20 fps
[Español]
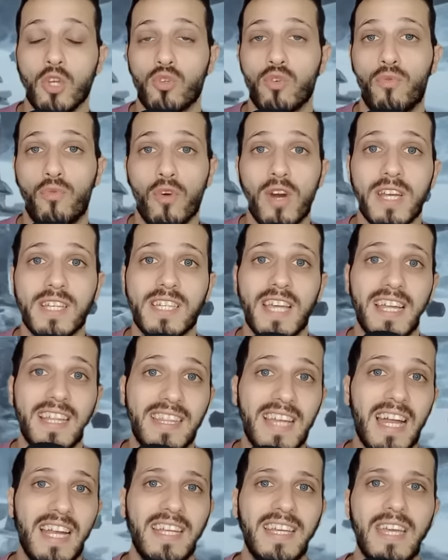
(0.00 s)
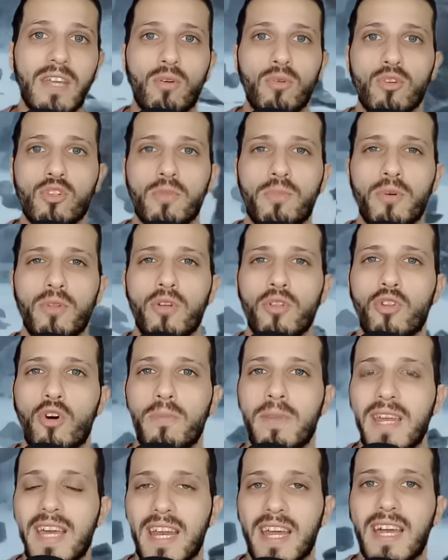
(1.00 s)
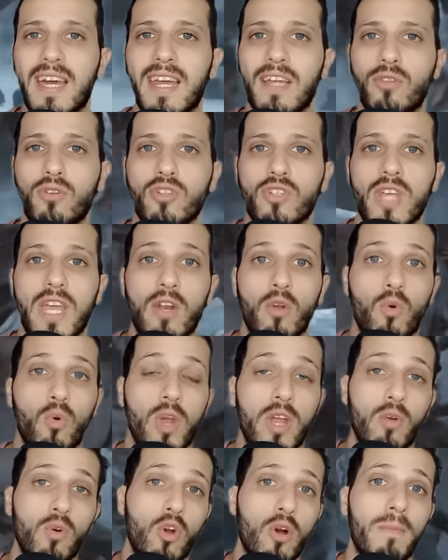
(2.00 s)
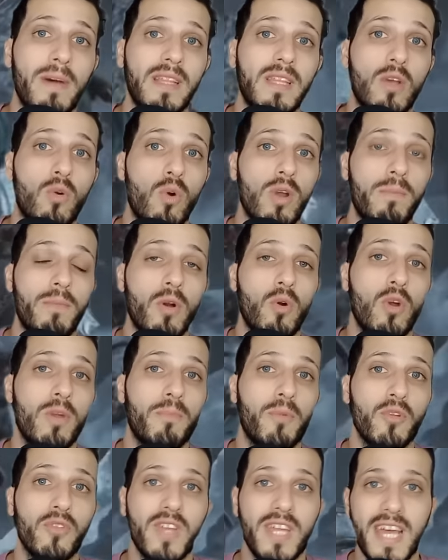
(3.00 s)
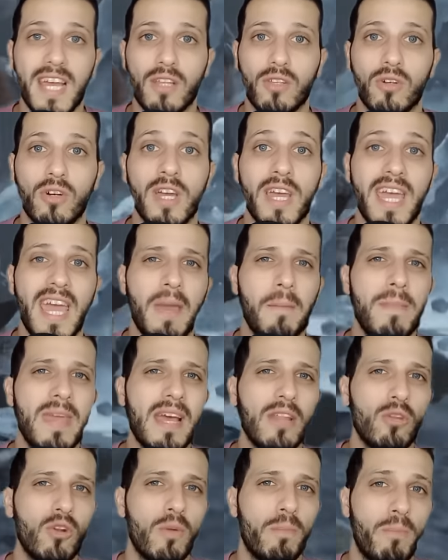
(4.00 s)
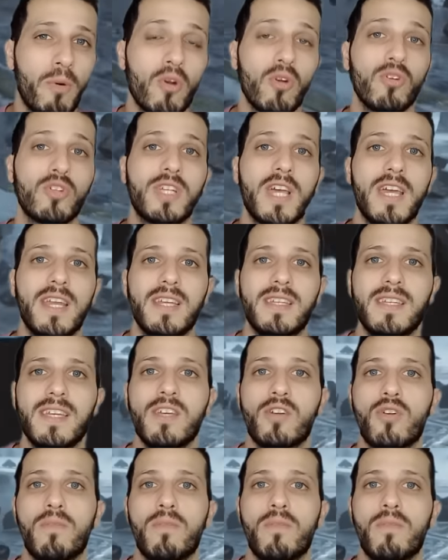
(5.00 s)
Su fuerza es tal que incluso pudo dominar a Kratos en, un combate cuerpo a cuerpo directo, enviándolo por los aires y